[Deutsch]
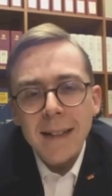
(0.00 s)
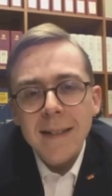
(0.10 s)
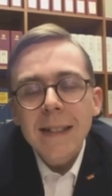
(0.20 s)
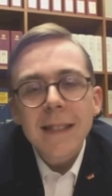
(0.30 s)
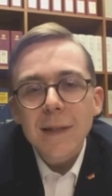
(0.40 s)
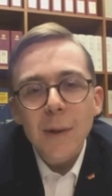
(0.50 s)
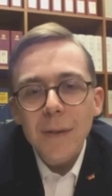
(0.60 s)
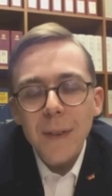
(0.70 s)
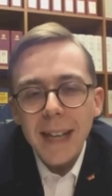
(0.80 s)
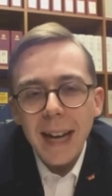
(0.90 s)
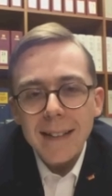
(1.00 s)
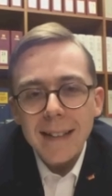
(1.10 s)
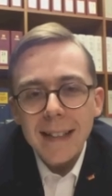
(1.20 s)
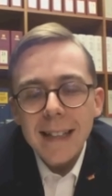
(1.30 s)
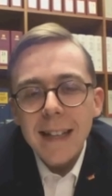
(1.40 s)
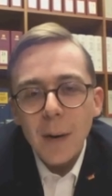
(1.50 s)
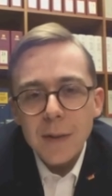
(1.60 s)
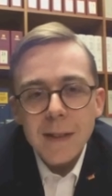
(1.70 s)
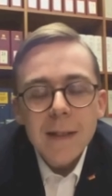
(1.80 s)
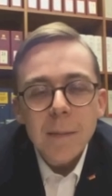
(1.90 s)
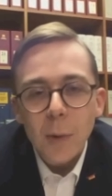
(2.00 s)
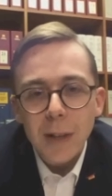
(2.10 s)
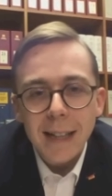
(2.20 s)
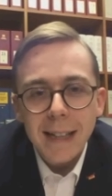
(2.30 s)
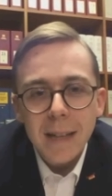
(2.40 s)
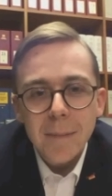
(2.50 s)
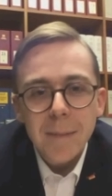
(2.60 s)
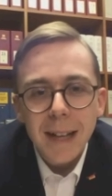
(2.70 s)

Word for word: erzielt jetzt irgendwelche Erträge aus diesem oder jenem.